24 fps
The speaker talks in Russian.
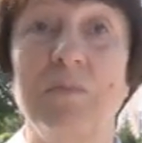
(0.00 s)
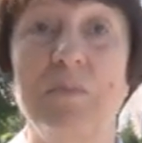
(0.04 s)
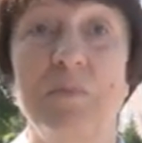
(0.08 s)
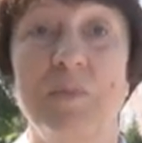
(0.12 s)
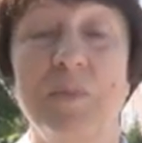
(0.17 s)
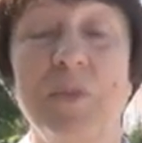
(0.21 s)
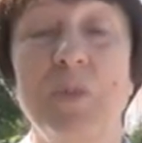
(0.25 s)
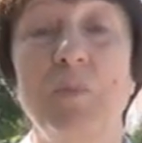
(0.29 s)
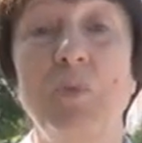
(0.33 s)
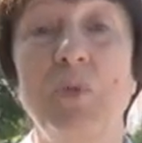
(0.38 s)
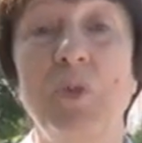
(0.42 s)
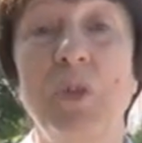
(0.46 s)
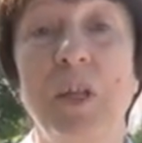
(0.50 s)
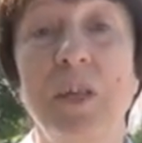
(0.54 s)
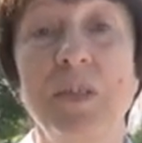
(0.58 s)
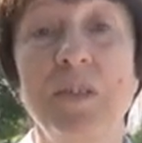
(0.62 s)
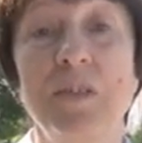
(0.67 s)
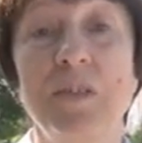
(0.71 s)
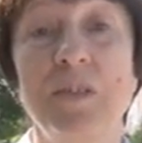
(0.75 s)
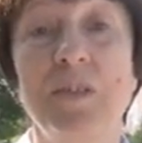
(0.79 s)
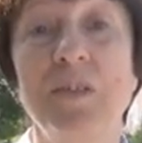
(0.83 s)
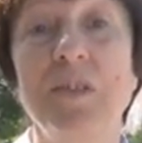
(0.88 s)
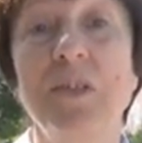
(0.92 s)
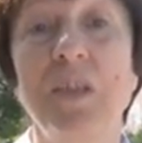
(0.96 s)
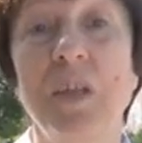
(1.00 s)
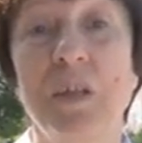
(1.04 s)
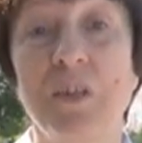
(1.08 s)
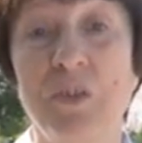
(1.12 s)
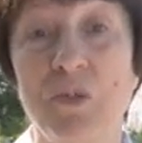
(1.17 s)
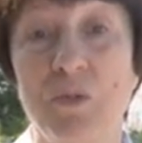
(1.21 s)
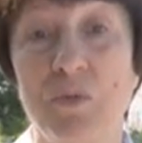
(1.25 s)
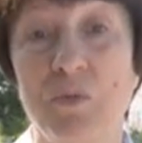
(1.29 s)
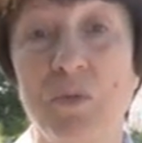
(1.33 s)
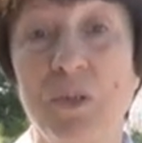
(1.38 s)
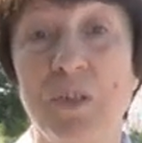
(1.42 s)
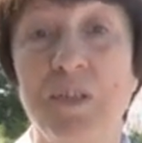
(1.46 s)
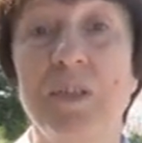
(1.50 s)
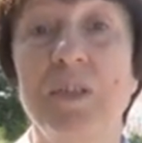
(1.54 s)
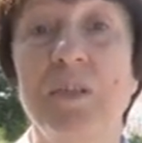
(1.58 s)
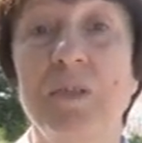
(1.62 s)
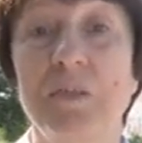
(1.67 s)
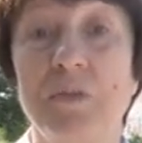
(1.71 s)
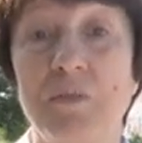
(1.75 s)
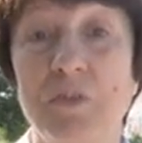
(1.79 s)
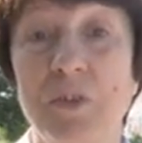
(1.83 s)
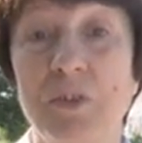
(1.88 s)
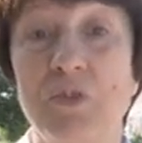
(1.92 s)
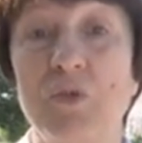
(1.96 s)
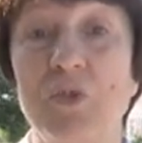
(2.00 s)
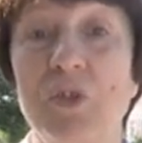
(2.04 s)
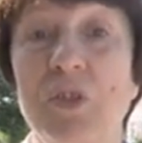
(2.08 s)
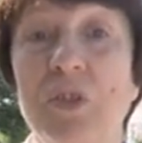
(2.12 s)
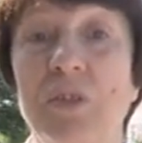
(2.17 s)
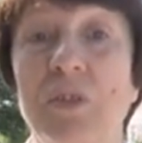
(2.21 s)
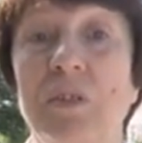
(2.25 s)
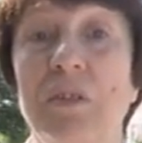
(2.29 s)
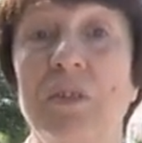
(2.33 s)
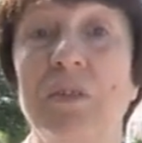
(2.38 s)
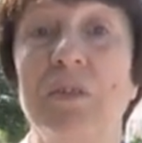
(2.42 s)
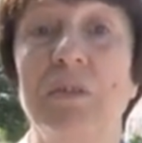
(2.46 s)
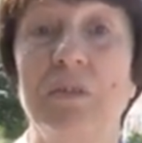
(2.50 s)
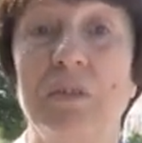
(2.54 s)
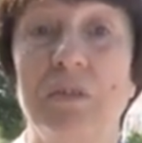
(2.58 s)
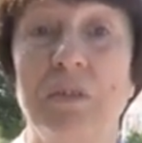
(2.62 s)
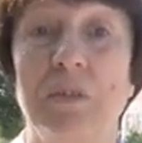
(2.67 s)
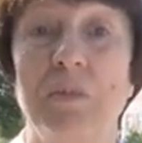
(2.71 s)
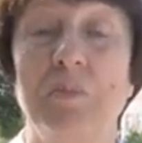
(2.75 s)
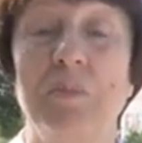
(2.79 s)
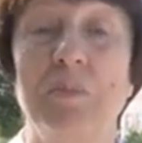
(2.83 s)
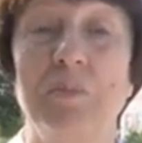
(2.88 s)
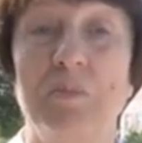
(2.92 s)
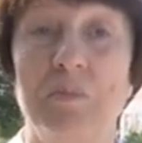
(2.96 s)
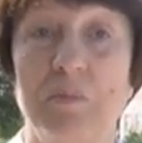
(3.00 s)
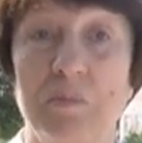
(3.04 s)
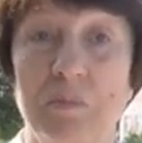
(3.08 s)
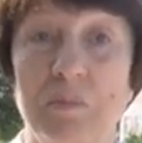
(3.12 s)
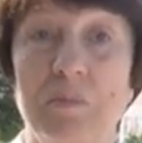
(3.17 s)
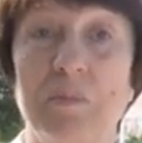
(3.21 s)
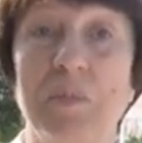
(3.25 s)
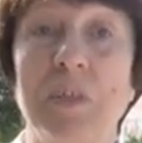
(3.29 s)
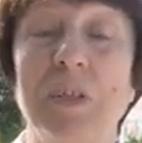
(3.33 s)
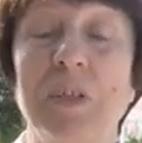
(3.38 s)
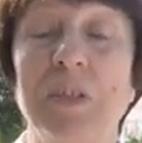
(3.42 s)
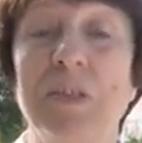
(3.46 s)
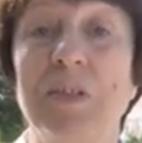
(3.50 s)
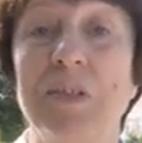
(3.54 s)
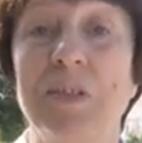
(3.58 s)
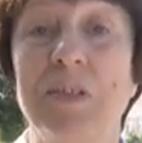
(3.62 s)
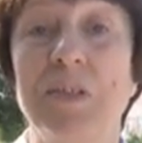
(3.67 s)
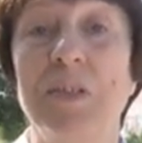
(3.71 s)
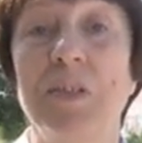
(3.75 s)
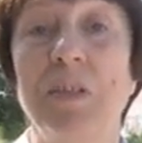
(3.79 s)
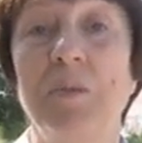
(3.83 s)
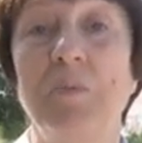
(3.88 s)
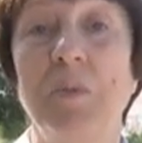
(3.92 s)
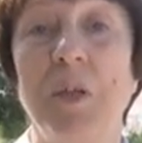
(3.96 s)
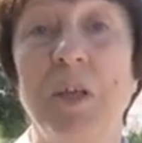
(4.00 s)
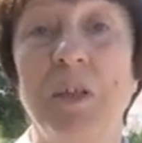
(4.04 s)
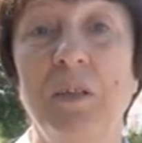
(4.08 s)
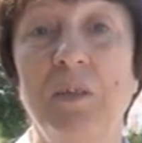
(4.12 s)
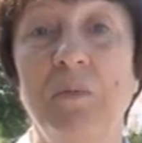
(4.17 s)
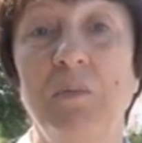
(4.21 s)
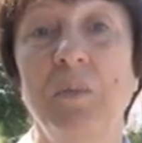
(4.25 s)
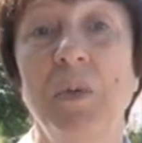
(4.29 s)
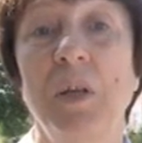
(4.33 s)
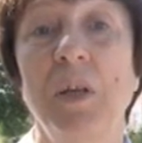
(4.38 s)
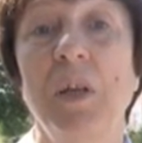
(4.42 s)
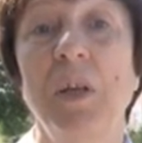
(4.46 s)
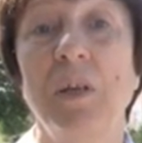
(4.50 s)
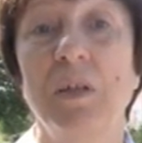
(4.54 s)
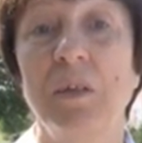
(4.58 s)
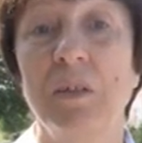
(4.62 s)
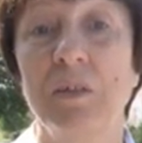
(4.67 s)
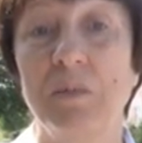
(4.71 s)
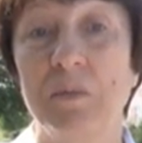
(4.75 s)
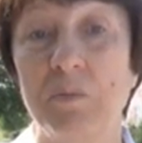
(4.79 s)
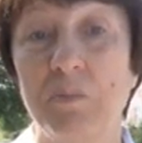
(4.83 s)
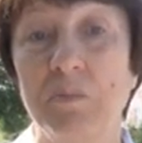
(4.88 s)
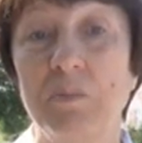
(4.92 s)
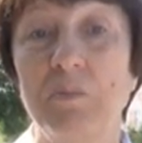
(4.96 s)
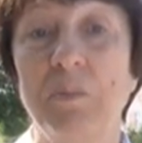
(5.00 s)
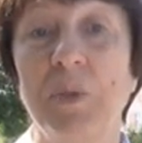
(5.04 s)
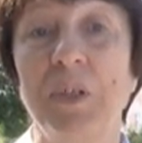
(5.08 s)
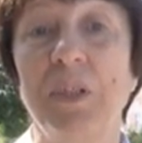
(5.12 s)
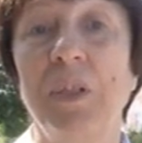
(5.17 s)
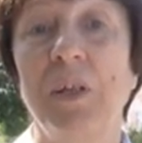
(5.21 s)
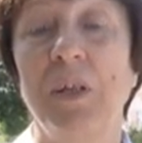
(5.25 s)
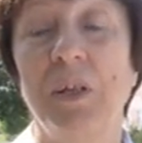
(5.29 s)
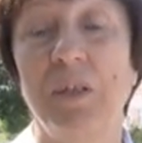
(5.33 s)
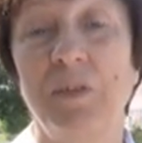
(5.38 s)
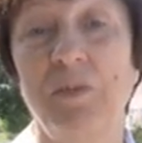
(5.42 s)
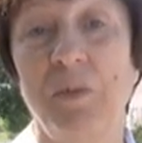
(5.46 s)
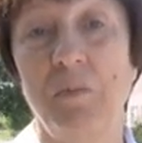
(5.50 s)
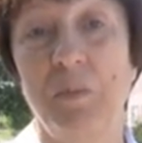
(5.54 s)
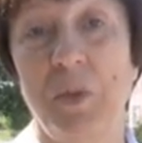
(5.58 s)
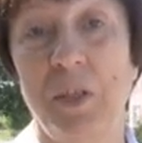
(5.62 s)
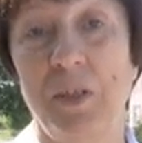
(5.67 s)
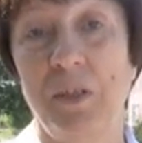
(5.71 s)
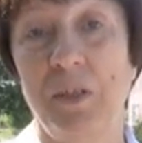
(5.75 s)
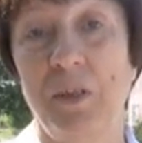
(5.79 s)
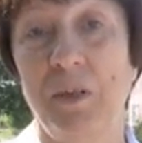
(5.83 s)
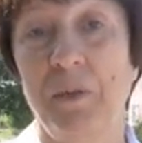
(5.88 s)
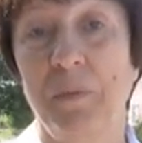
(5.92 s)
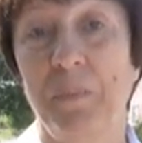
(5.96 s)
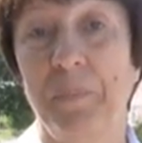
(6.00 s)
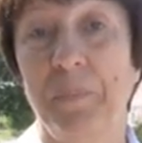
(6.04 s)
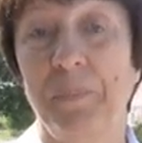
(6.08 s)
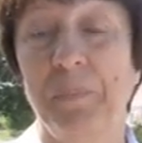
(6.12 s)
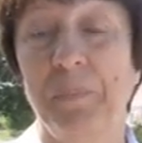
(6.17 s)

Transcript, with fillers: соблюдайте дистанцию, если вынуждены находиться с ним рядом. Полтора-два метра.